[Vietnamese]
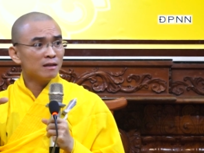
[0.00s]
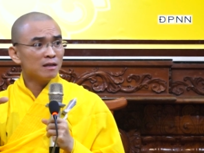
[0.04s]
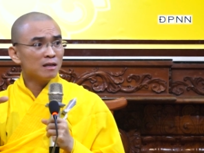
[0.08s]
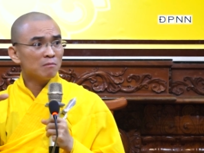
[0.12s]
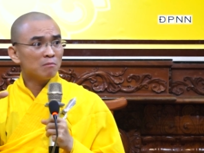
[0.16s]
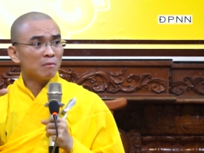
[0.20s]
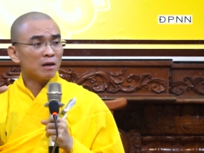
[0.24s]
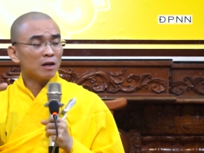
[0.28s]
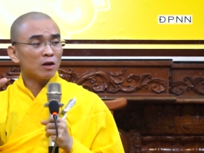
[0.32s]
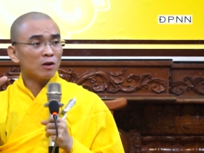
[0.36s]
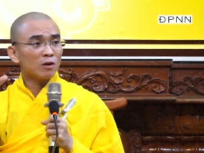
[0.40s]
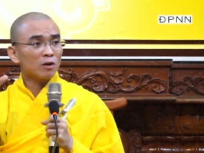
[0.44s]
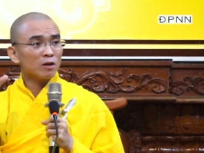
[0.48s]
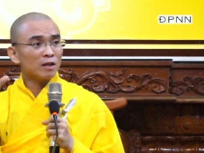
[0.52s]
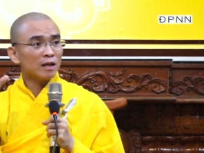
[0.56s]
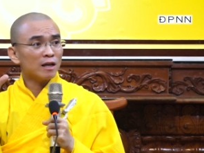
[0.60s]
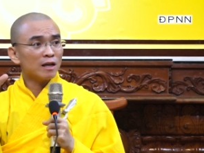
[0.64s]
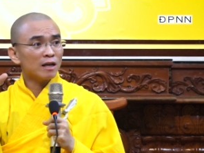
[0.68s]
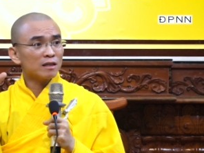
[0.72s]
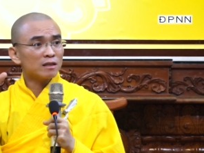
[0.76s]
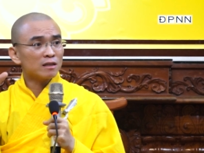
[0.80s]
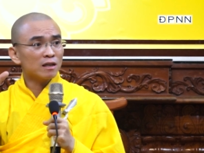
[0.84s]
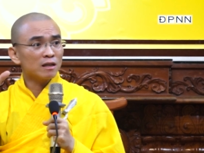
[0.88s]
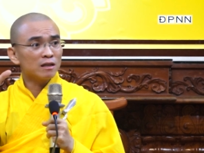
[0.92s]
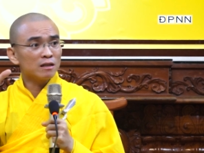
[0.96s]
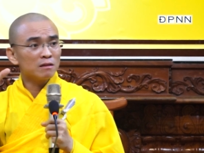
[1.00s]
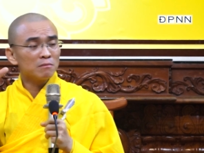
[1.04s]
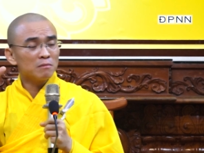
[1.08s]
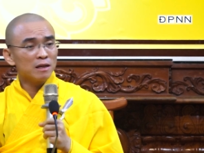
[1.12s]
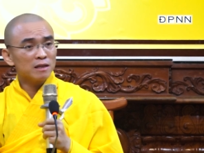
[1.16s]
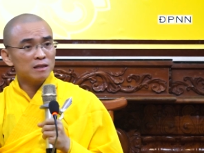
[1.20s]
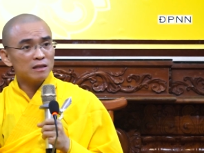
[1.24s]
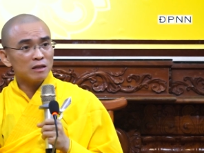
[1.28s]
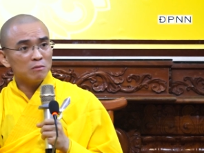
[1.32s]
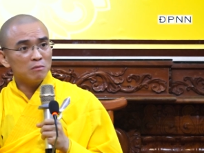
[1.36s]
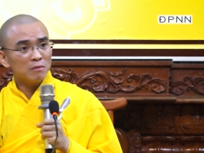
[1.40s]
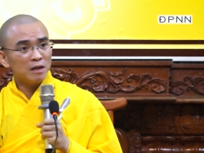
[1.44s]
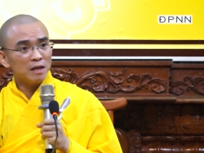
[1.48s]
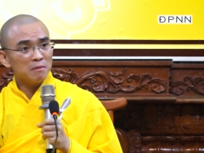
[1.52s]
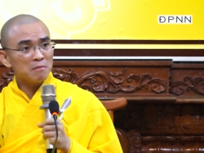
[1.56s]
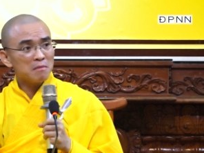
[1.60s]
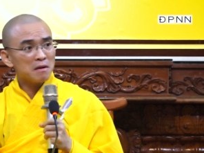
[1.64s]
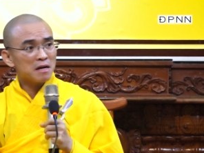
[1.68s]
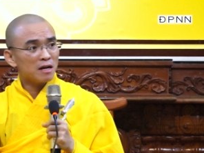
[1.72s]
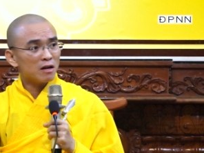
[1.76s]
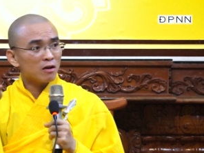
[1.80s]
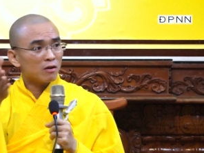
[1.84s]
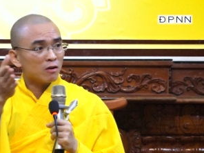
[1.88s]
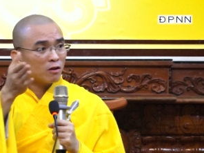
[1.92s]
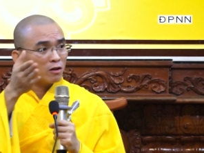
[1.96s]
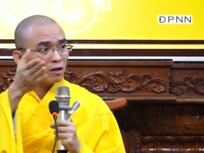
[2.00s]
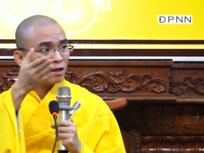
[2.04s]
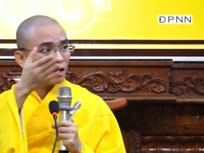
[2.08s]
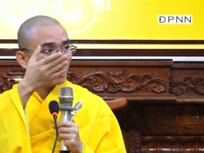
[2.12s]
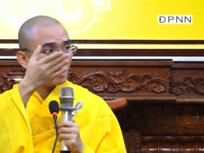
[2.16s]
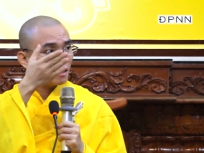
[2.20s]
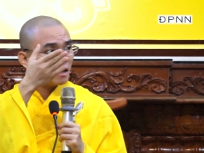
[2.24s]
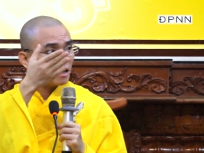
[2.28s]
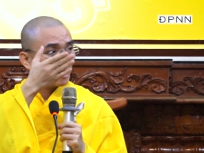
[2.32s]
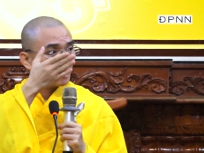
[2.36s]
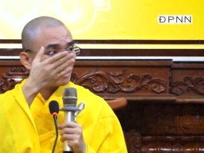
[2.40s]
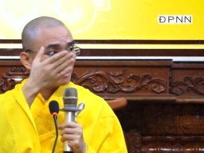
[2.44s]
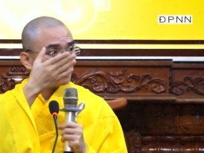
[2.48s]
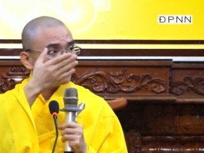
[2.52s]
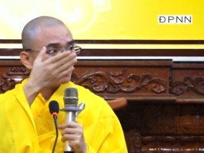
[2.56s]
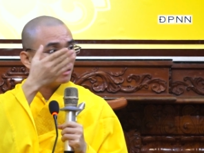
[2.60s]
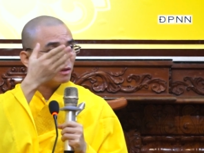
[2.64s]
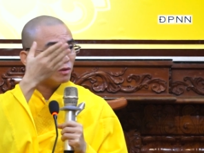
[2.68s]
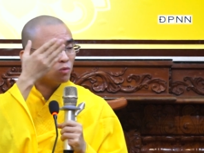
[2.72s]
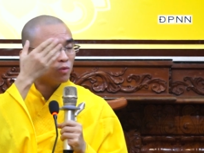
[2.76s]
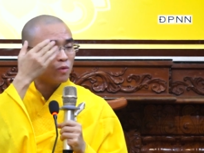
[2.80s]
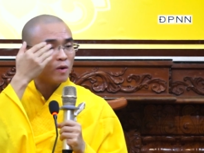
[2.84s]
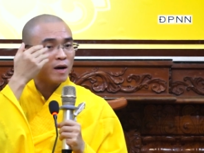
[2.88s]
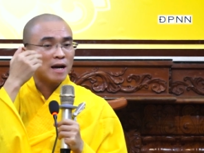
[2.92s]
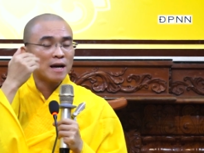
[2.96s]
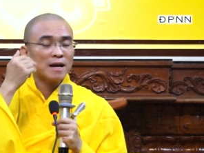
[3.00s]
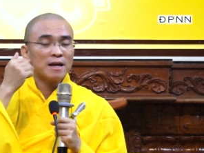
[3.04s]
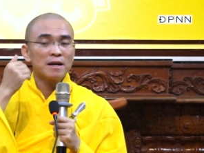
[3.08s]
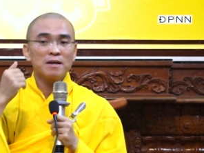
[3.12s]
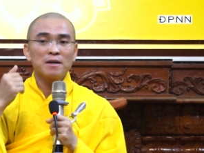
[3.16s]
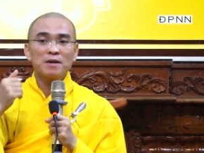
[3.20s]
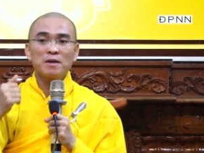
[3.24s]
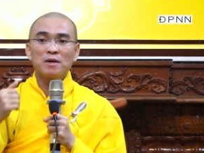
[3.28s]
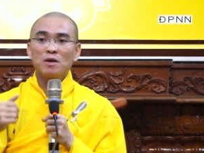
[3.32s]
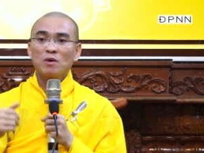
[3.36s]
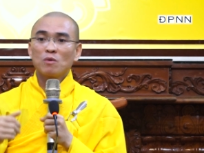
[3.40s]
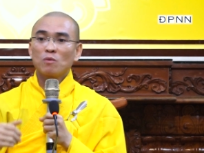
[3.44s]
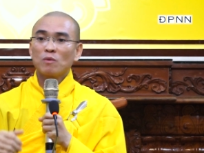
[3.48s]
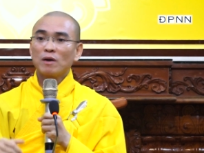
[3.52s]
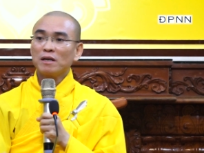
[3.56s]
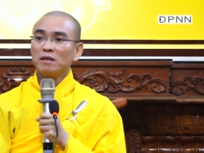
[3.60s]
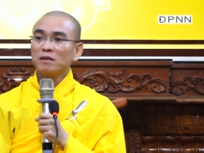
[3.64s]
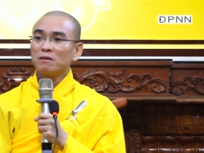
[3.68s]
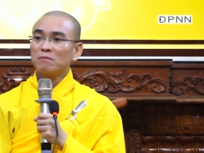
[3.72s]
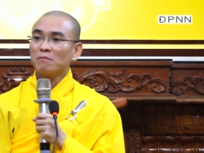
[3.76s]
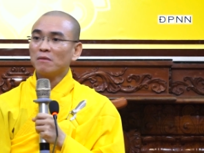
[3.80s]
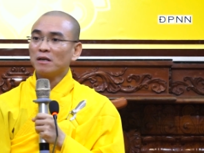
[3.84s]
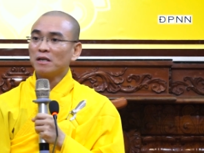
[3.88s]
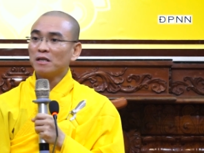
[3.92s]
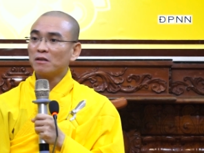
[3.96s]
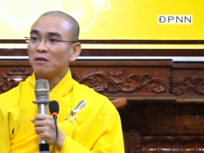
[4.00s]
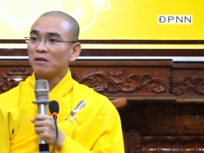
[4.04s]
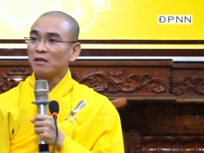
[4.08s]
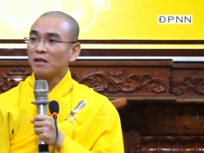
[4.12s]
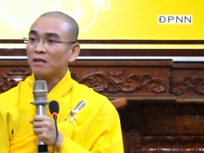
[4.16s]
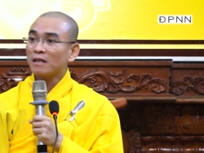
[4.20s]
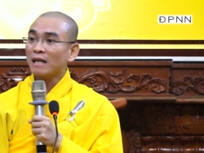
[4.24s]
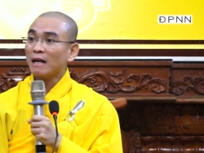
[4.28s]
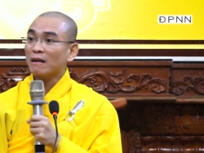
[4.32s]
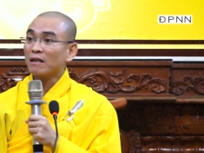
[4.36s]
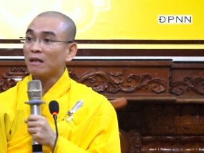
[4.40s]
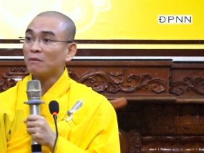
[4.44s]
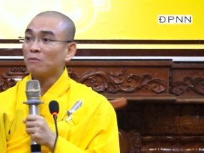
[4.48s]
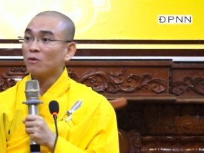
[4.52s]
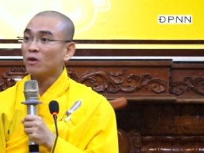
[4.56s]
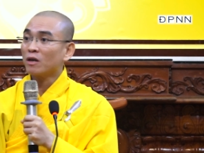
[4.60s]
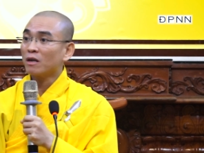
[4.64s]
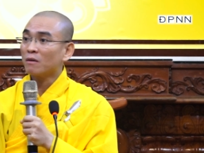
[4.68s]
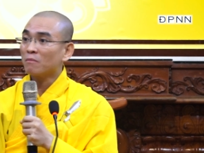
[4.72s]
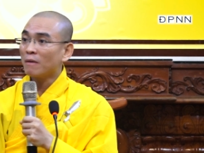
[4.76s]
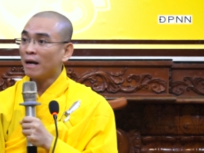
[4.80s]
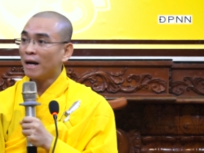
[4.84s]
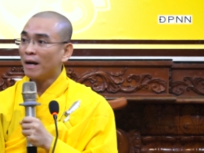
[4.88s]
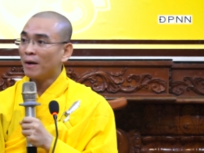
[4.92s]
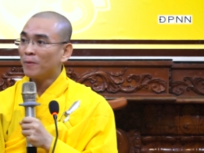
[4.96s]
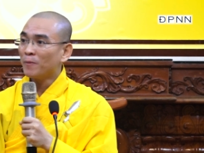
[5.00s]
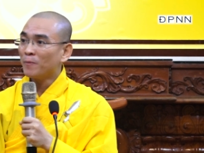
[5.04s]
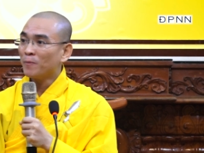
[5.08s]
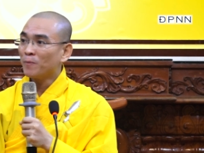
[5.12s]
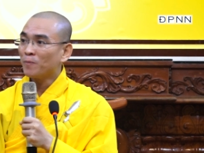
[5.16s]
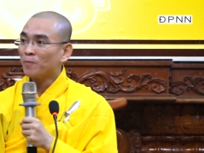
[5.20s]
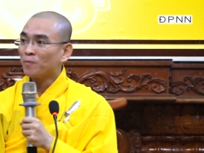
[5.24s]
mà nó có thể từ bên trong Mỹ, mà nó có thể ảnh hưởng qua nước Mỹ, có thể tạo thành một cơn bão.